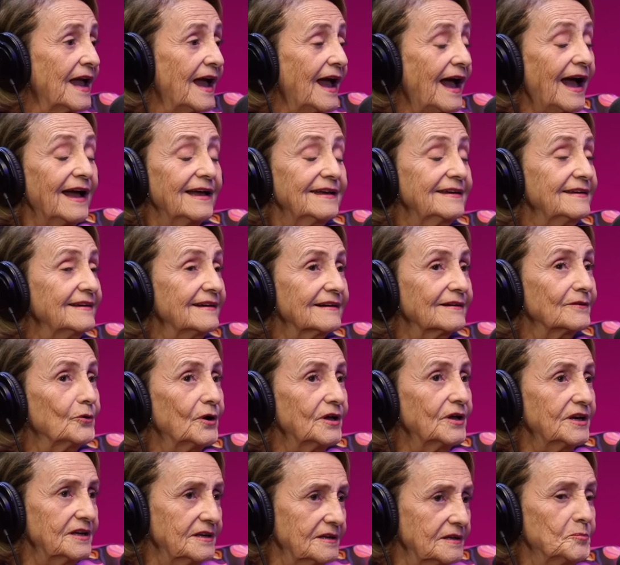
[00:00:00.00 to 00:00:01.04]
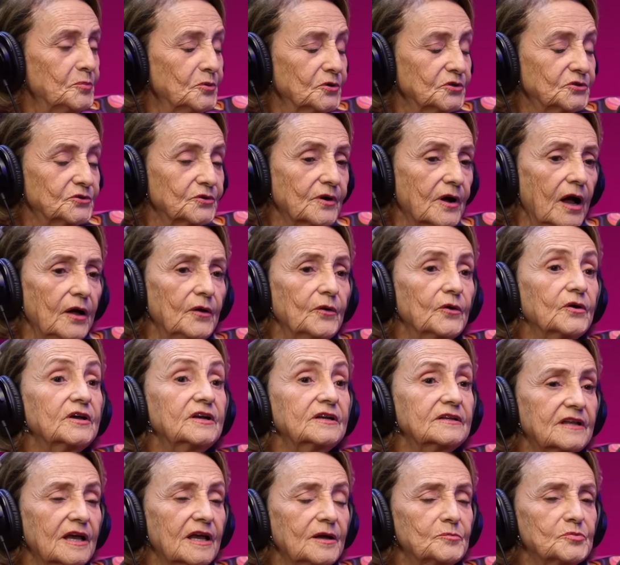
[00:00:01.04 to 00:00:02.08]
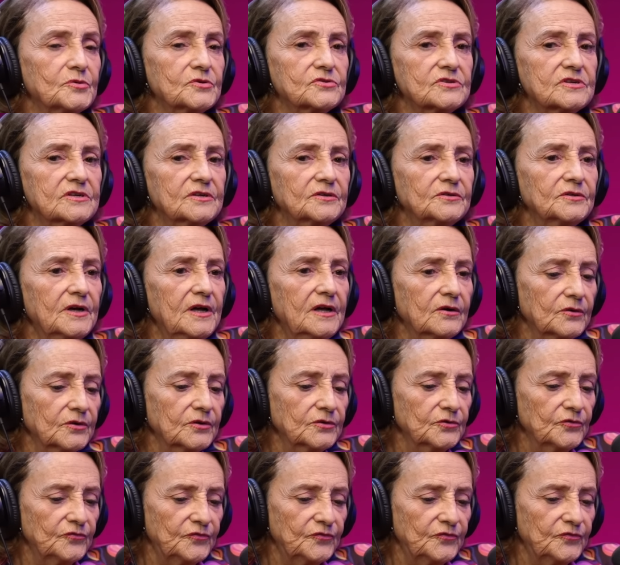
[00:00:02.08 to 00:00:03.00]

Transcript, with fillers: Caramba. Aí, agora em Portugal, eu gritei pro Gil. Uhum.